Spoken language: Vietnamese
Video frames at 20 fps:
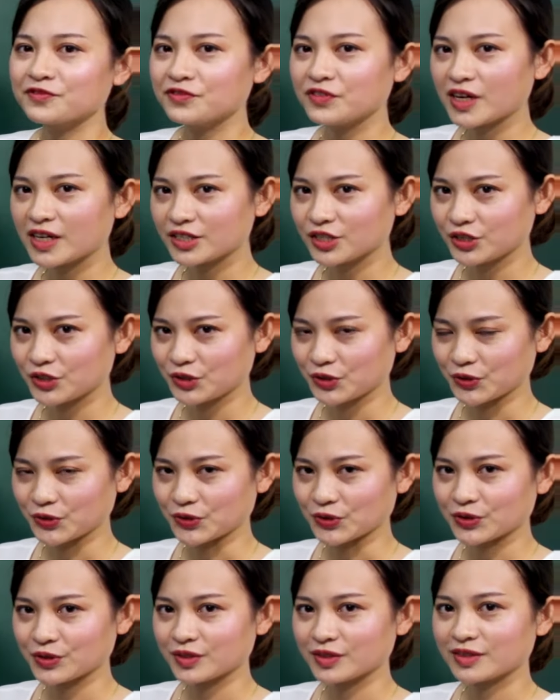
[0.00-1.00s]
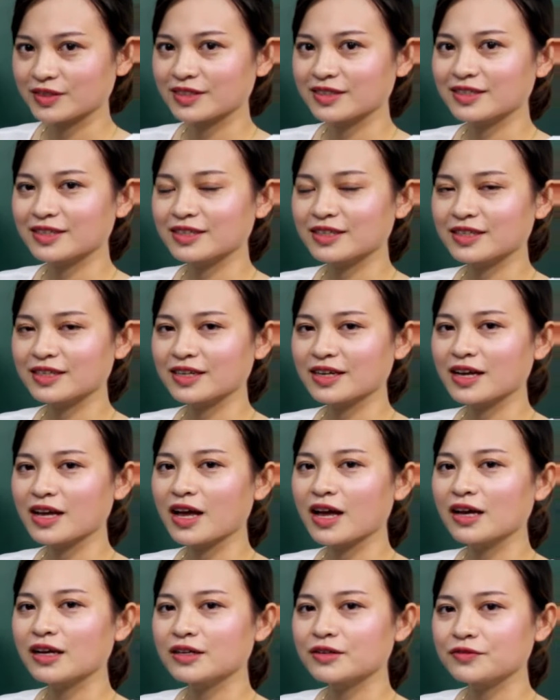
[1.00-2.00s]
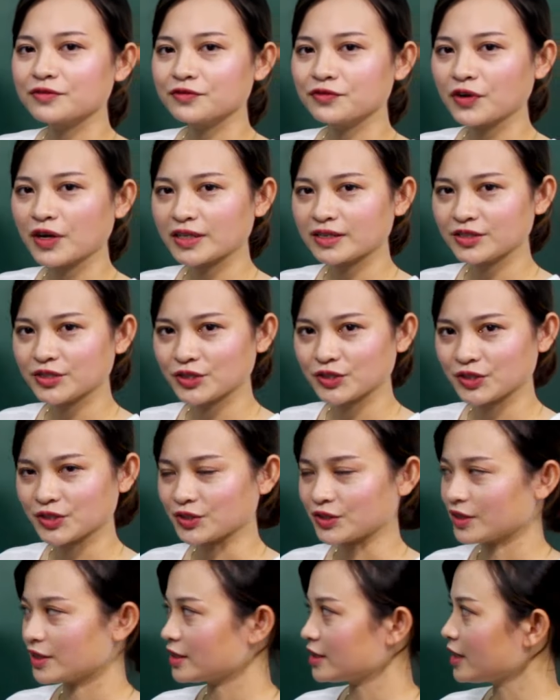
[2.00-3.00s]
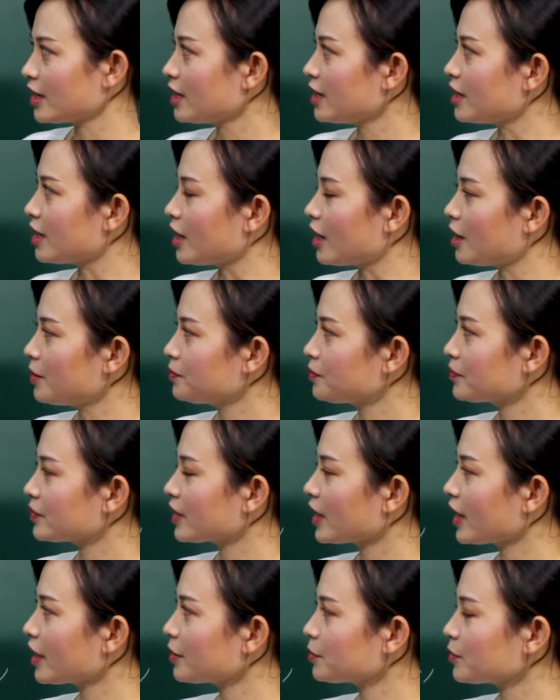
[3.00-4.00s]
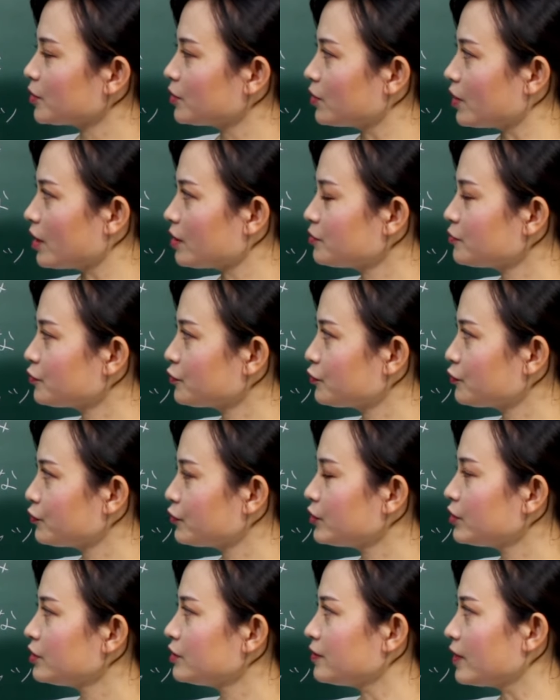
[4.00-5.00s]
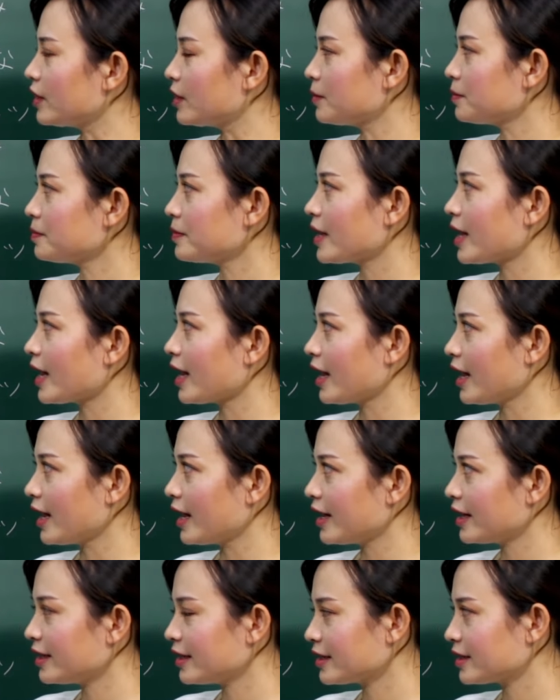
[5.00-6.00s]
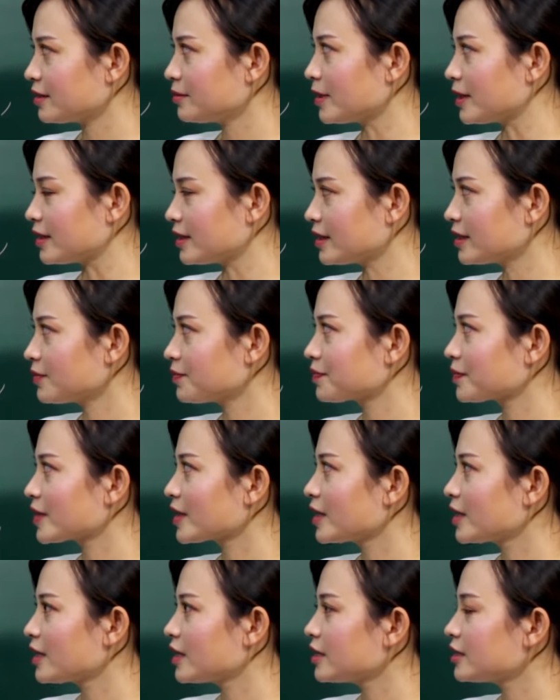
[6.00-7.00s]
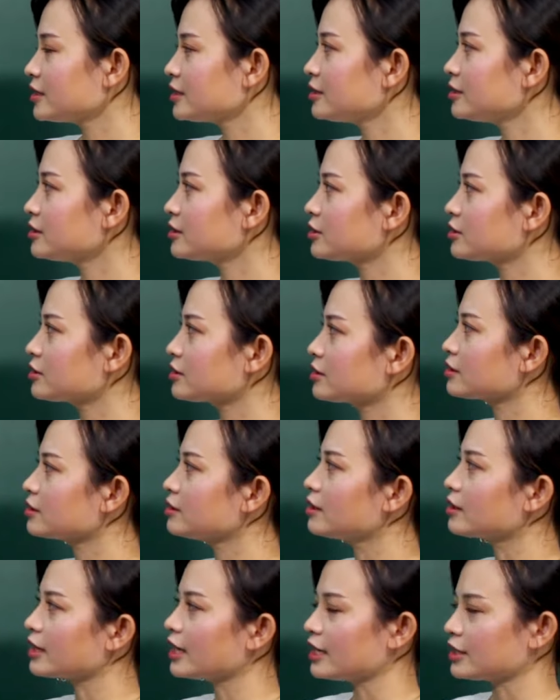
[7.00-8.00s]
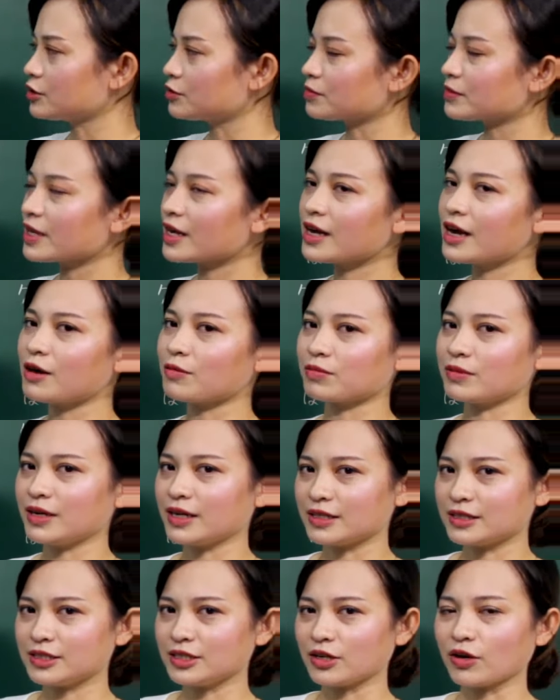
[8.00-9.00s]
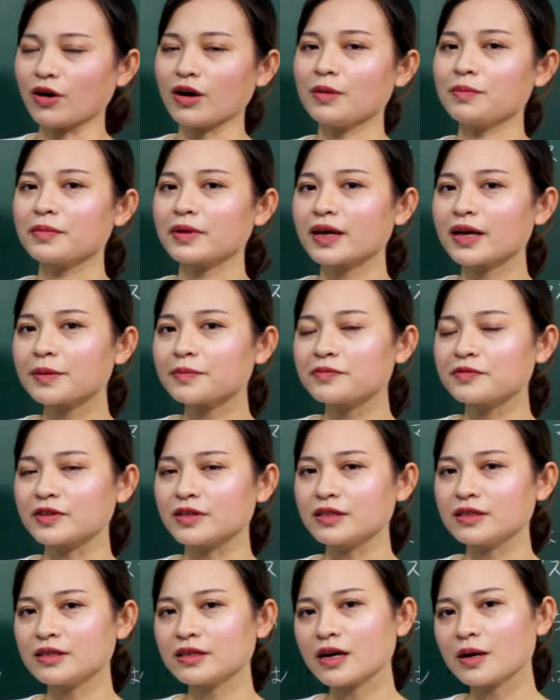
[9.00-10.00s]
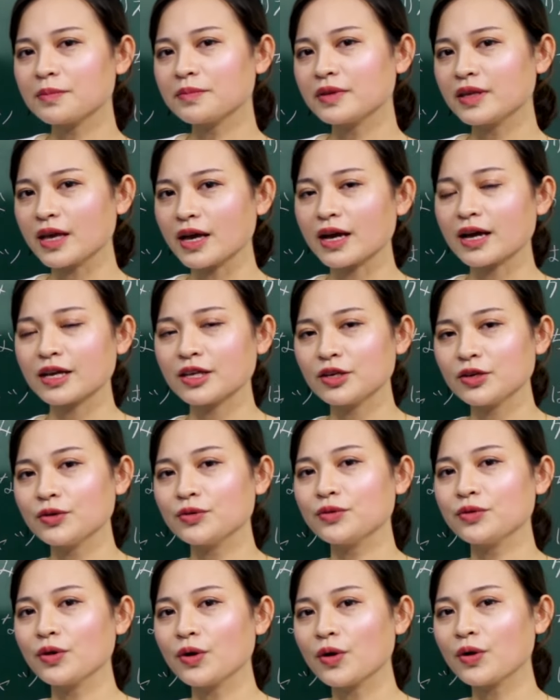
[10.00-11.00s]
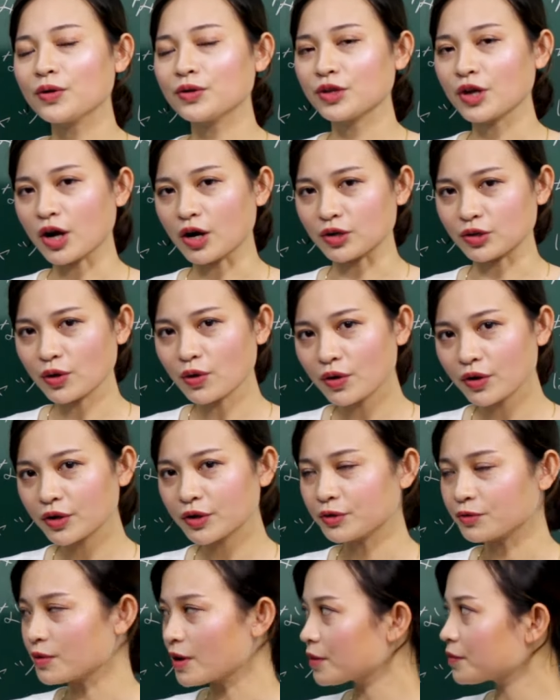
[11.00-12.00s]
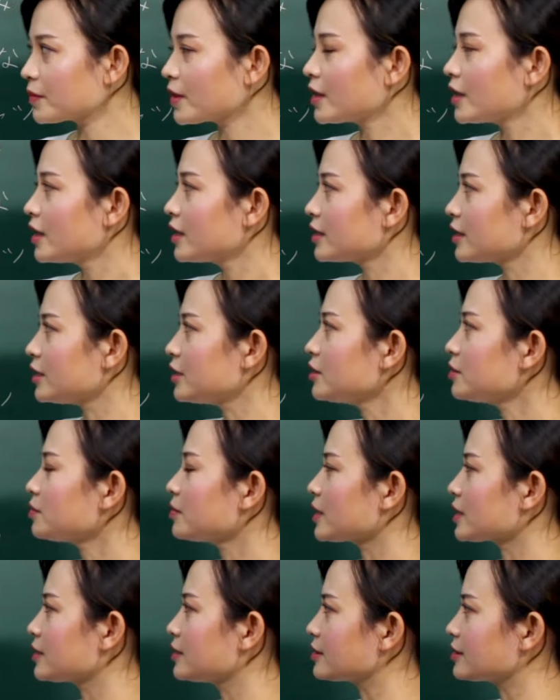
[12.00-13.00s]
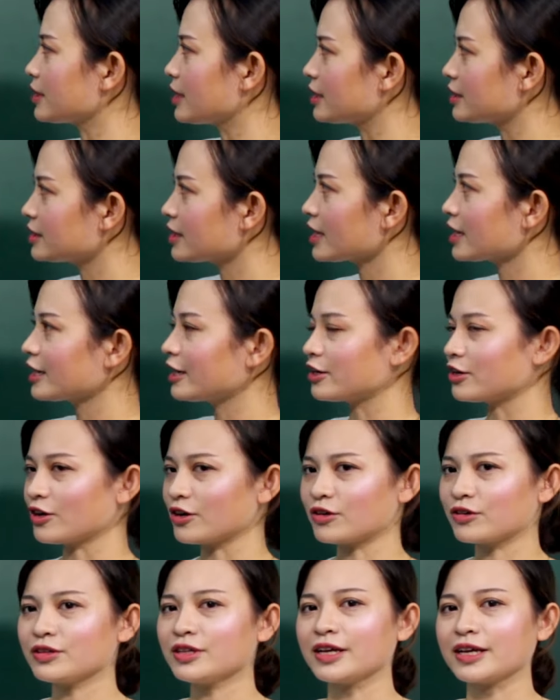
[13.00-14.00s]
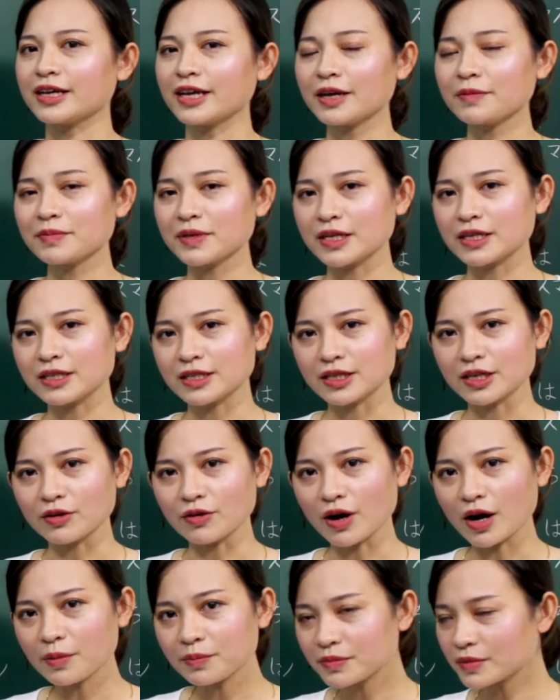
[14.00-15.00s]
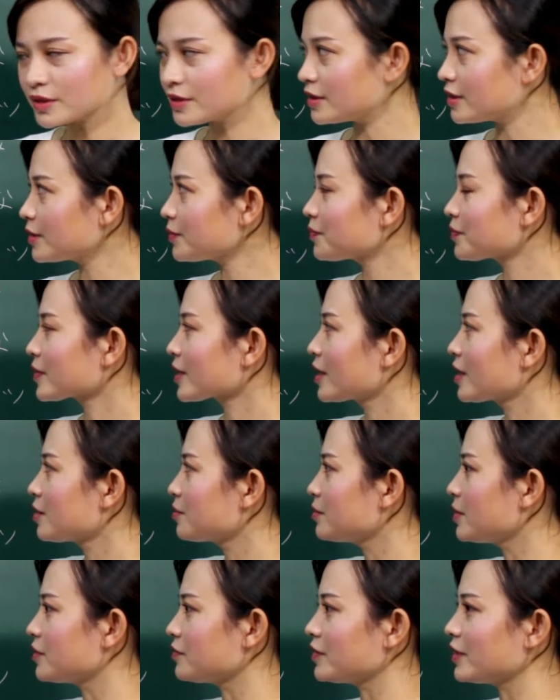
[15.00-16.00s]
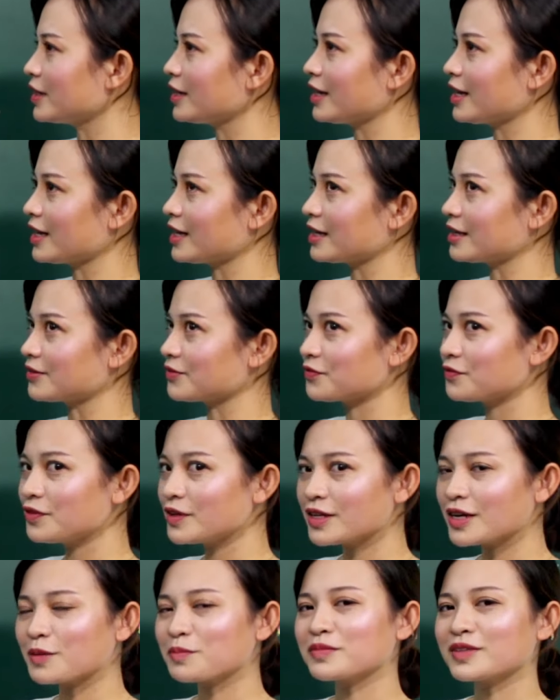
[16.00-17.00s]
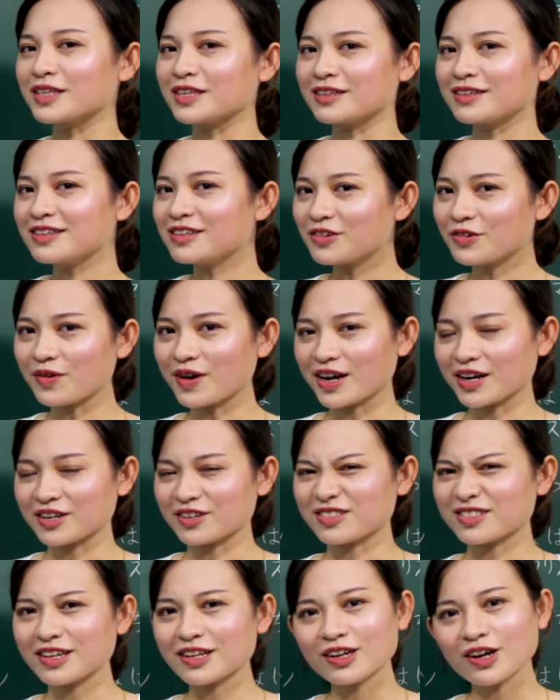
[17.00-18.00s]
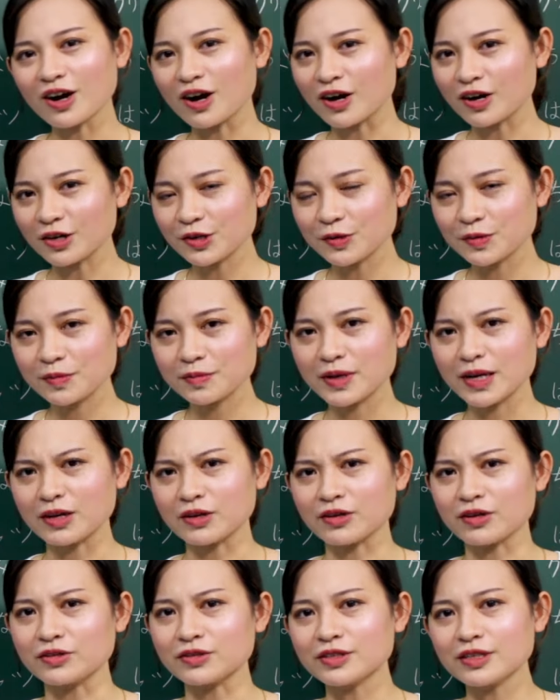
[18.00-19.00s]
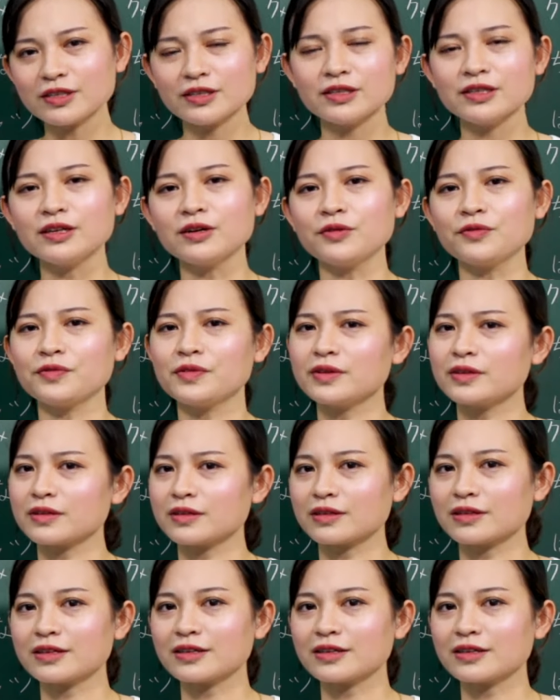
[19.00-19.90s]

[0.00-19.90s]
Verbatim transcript: fax, fax. Đây là âm ghép của âm phư và âm a các bạn nhé. Như thường lệ chúng ta học là chỉ có âm ghép với những âm ya, yu, yo nhỏ thôi, đúng không? Thế nhưng mà thực tế ra là nó có thể ghép thành nhiều âm nữa. Bởi vì là phiên âm tiếng nước ngoài nó rất khó, đúng không nào? Có rất nhiều phiên